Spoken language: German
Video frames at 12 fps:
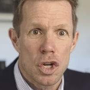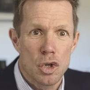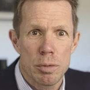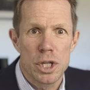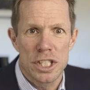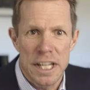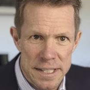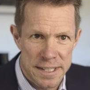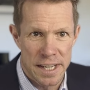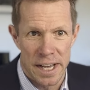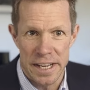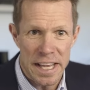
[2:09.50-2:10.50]
du bestellst
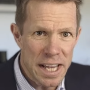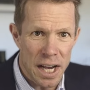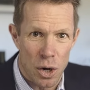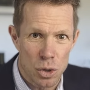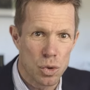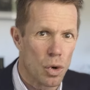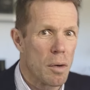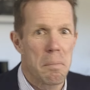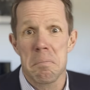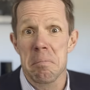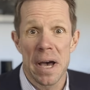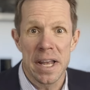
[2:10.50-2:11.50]
dir ein E-Auto,
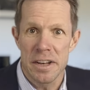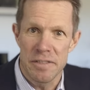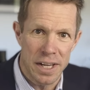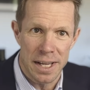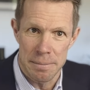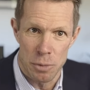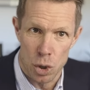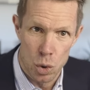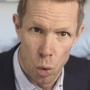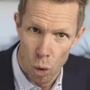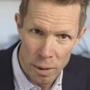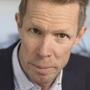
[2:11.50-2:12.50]
meinetwegen im
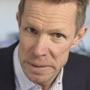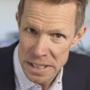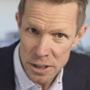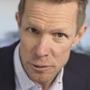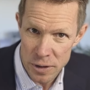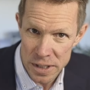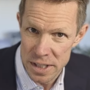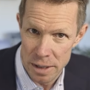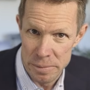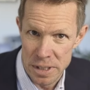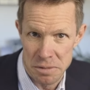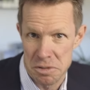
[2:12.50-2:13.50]
Oktober mit
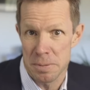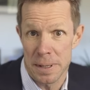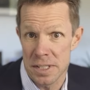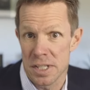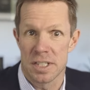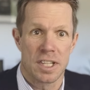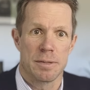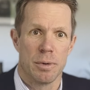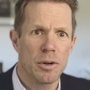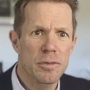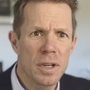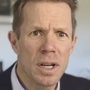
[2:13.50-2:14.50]
Liefertermin
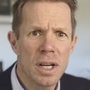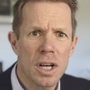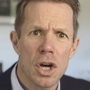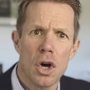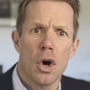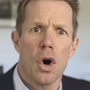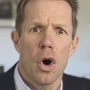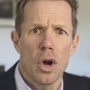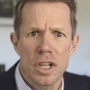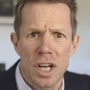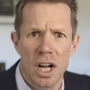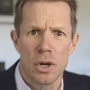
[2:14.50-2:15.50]
20.12 und
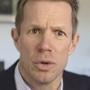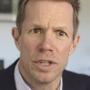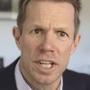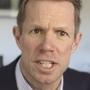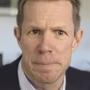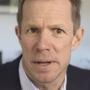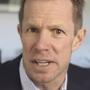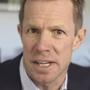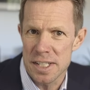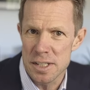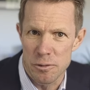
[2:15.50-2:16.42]
kalkulierst bei der ganzen